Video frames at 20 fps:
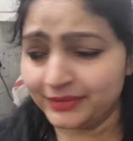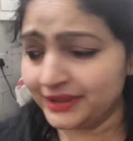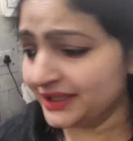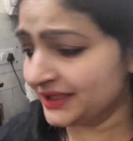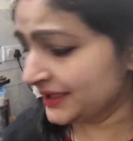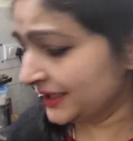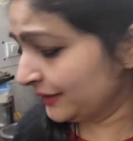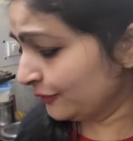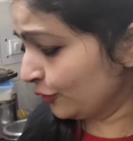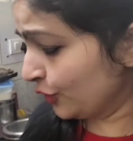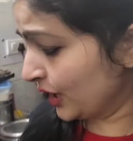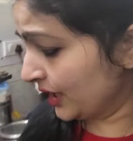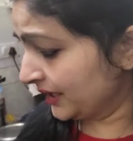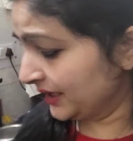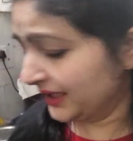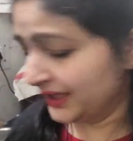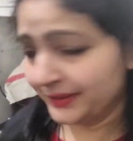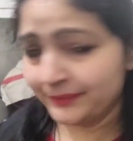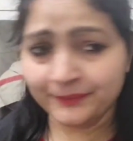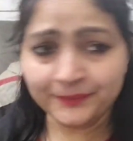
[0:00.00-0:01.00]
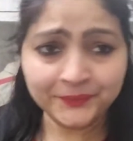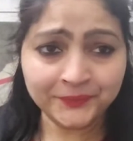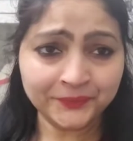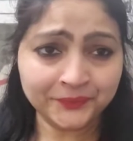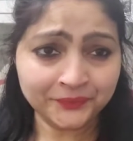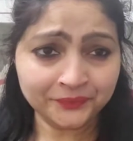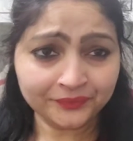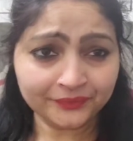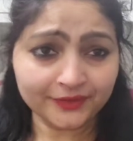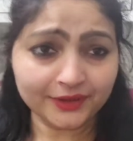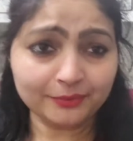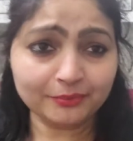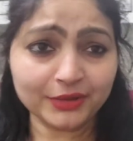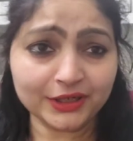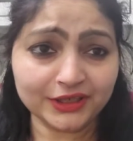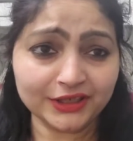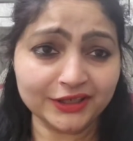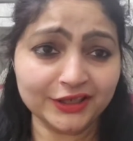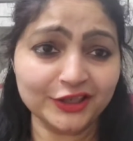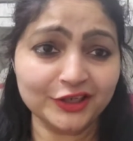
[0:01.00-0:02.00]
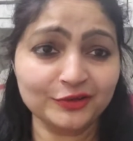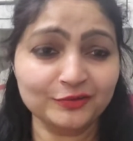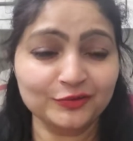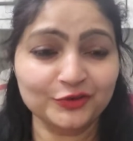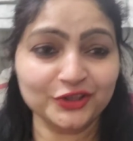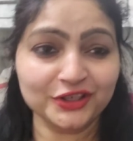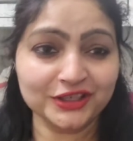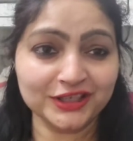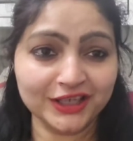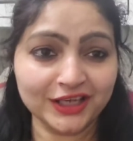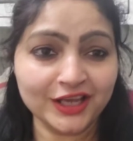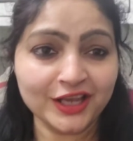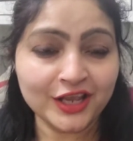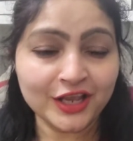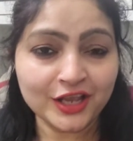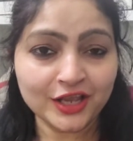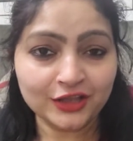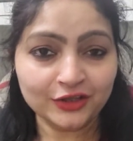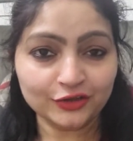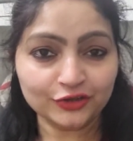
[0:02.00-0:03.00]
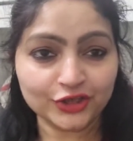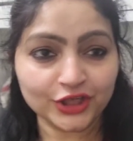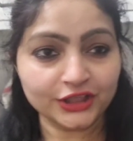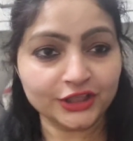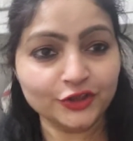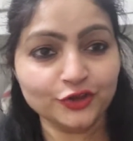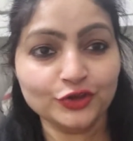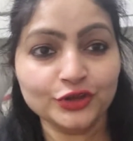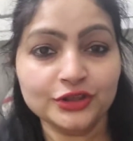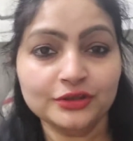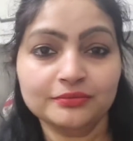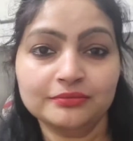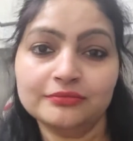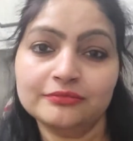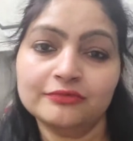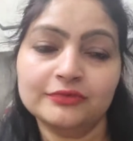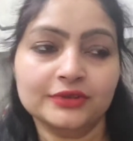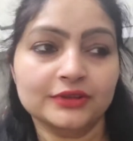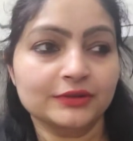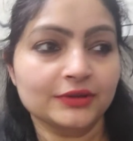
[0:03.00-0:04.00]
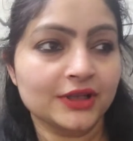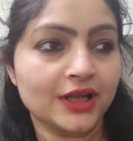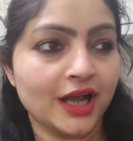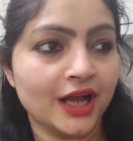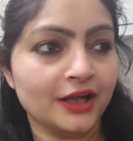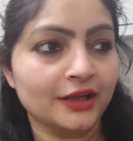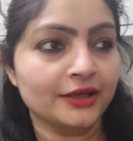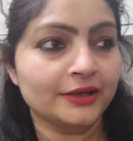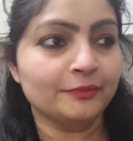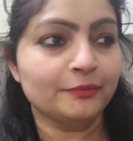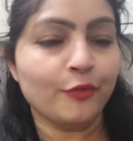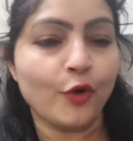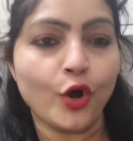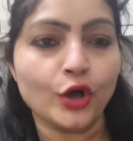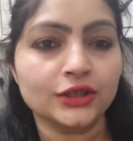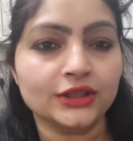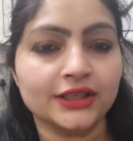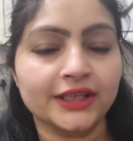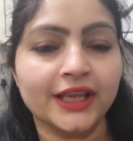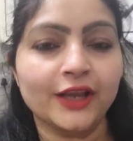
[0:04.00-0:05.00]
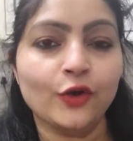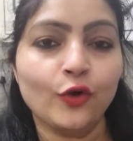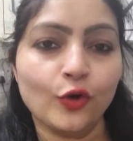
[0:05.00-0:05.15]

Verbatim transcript: अभी इसकी वो आ रही है बर्तन गर्म होने से ज्यादा तो बॉक्स लेके